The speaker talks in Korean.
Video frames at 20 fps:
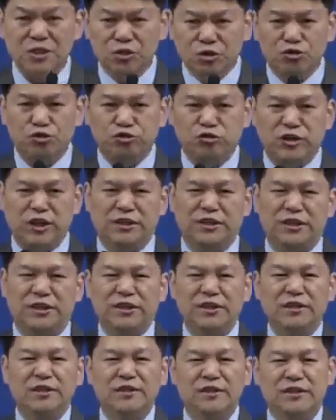두
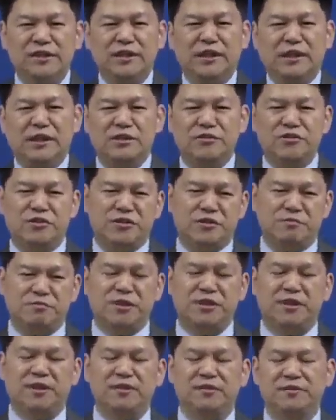가지를 이야기할 수
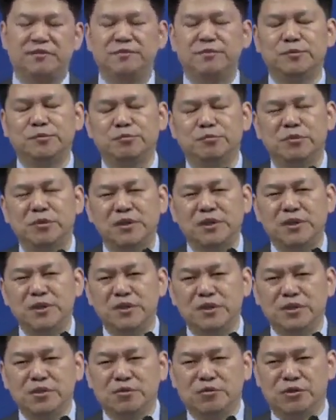있습니다.
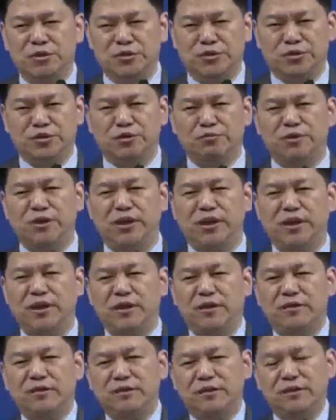우리
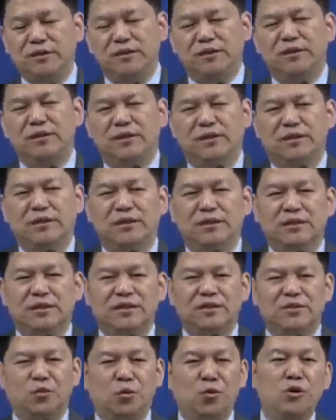성도들이
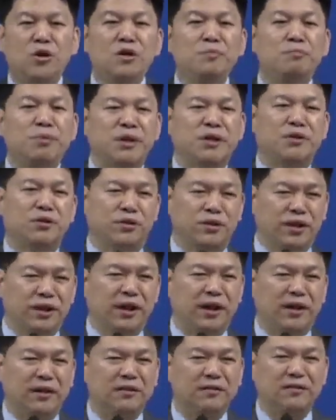아, 올림픽
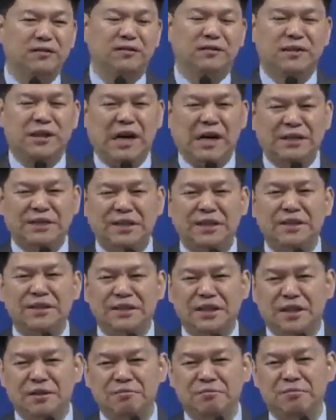경기나 아시안
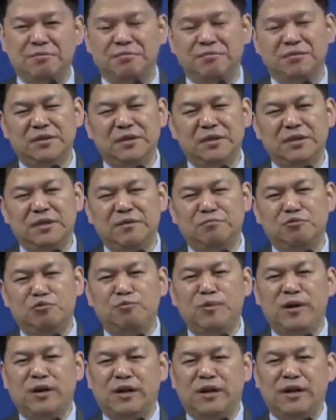게임
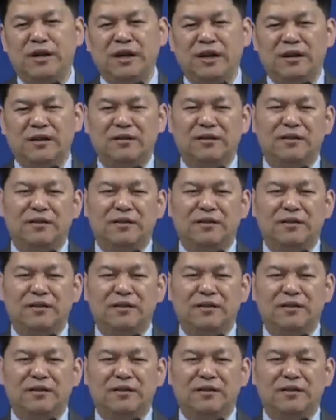뿐만 아니라